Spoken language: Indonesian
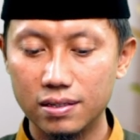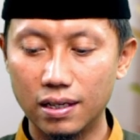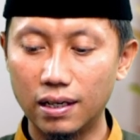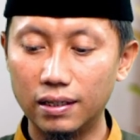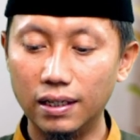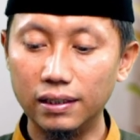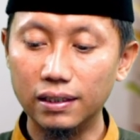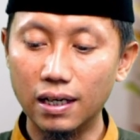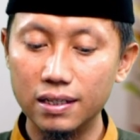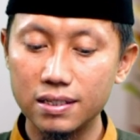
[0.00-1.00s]
Sehingga dia
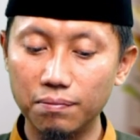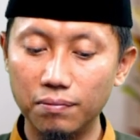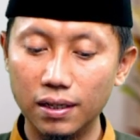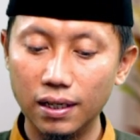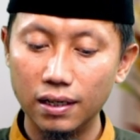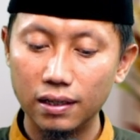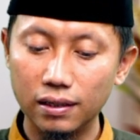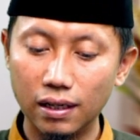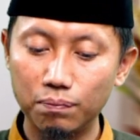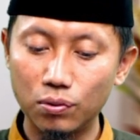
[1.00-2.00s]
tidak disembelih
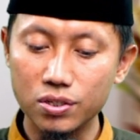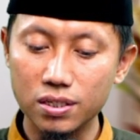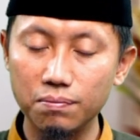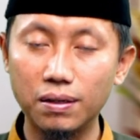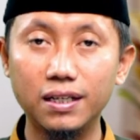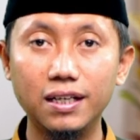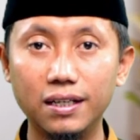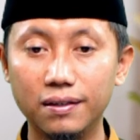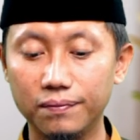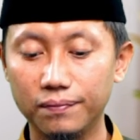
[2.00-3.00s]
dalam posisi
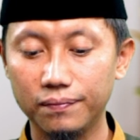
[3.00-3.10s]
berdiri.